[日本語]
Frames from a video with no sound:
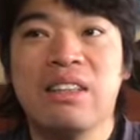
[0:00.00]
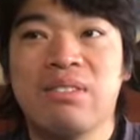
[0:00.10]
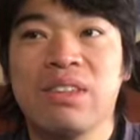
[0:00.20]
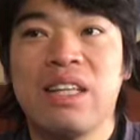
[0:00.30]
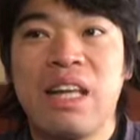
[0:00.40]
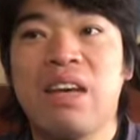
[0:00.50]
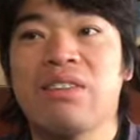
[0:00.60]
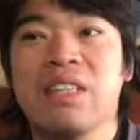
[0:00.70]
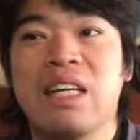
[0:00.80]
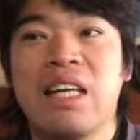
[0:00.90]
もんでね
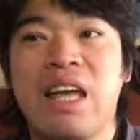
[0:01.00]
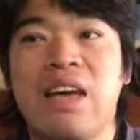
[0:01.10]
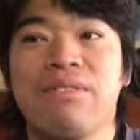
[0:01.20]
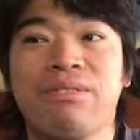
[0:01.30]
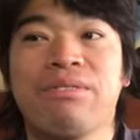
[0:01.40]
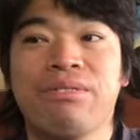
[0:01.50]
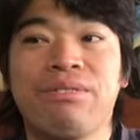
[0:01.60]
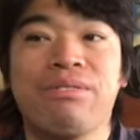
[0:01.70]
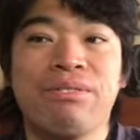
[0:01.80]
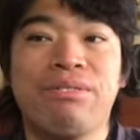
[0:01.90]
お酒ねうん